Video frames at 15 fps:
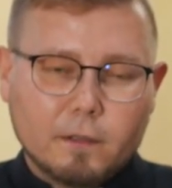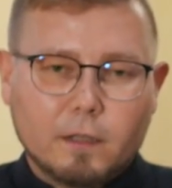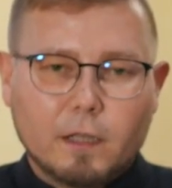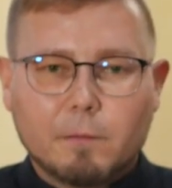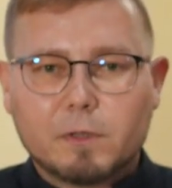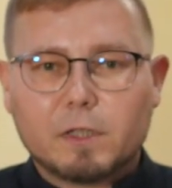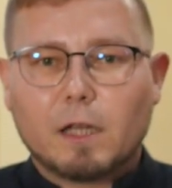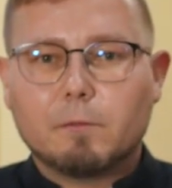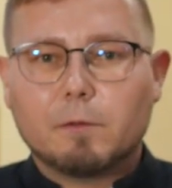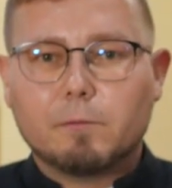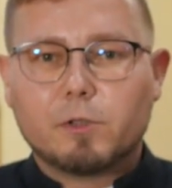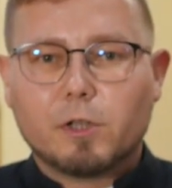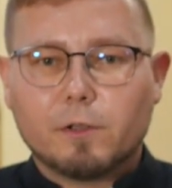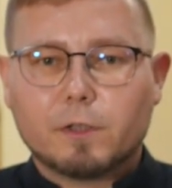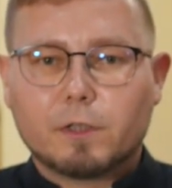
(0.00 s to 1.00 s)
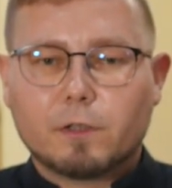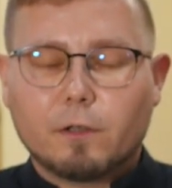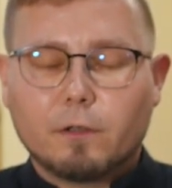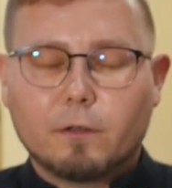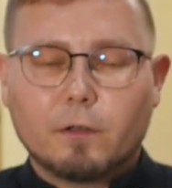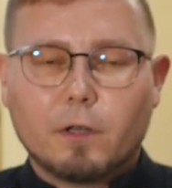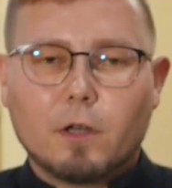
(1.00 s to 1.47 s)
Nam samym
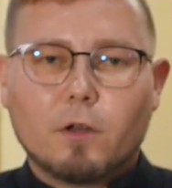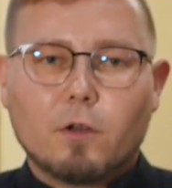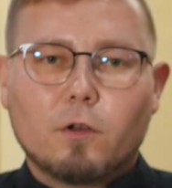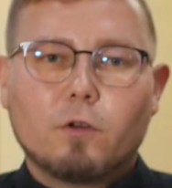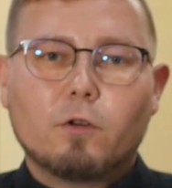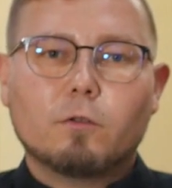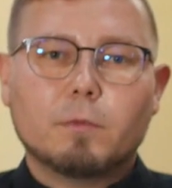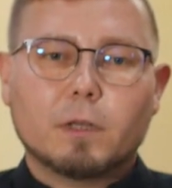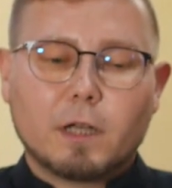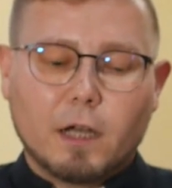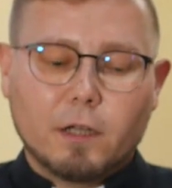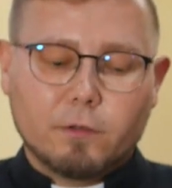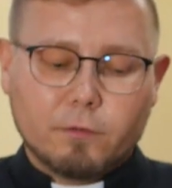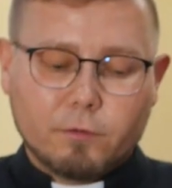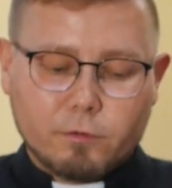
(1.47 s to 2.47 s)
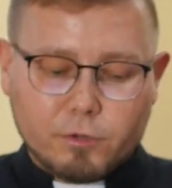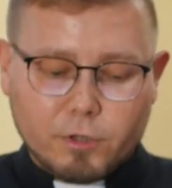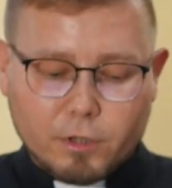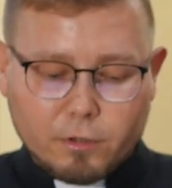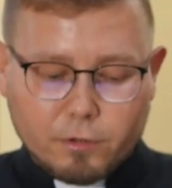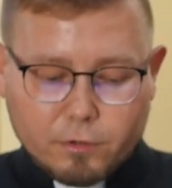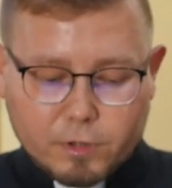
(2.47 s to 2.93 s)
często umykają
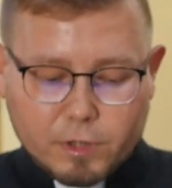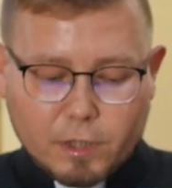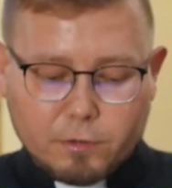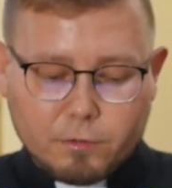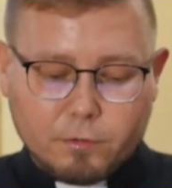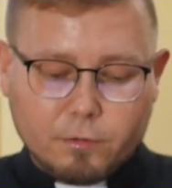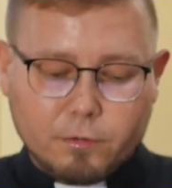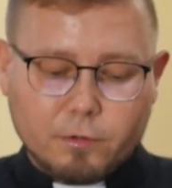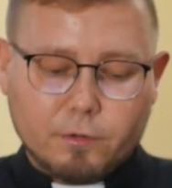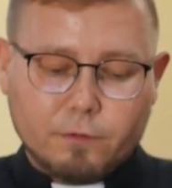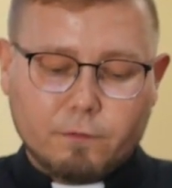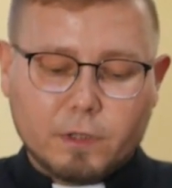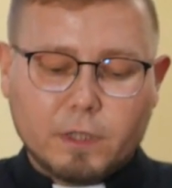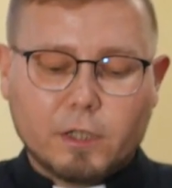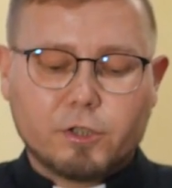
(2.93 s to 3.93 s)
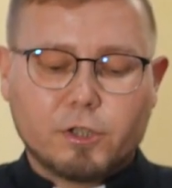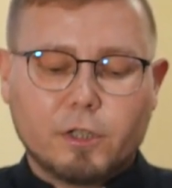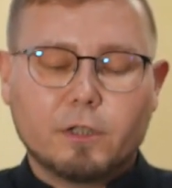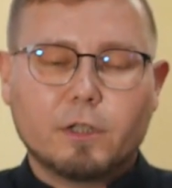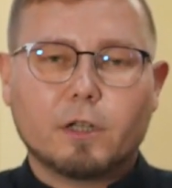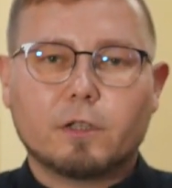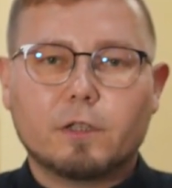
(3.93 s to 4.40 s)
różnego rodzaju
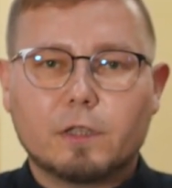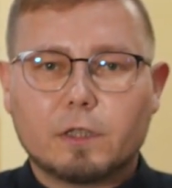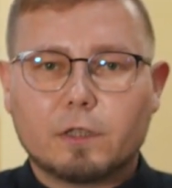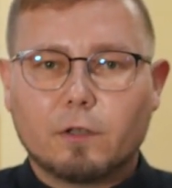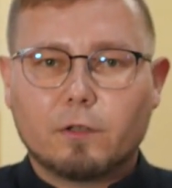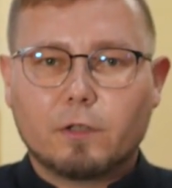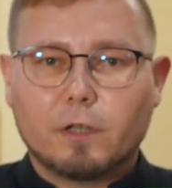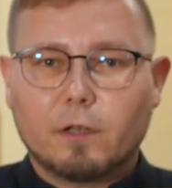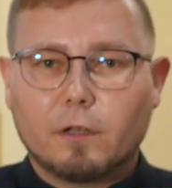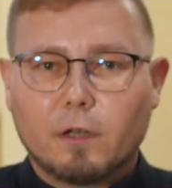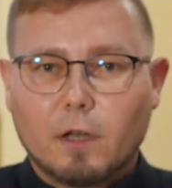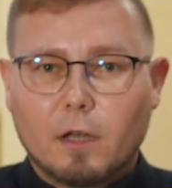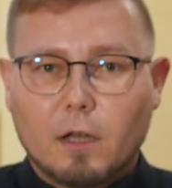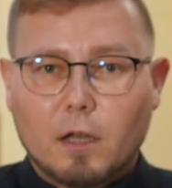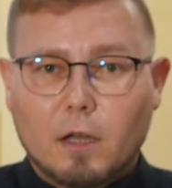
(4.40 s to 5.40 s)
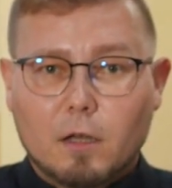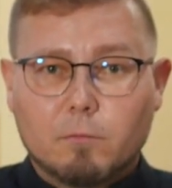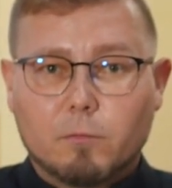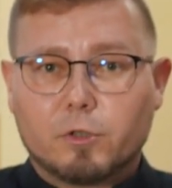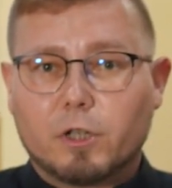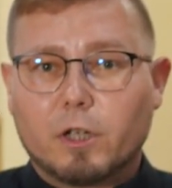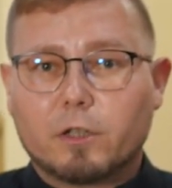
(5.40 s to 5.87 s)
wydarzenia, historie,
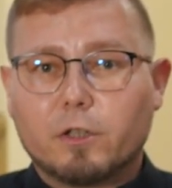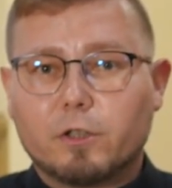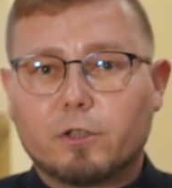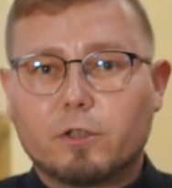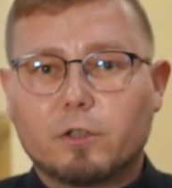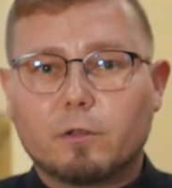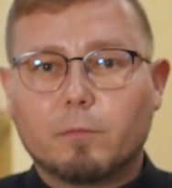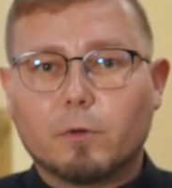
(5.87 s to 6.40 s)
może jakieś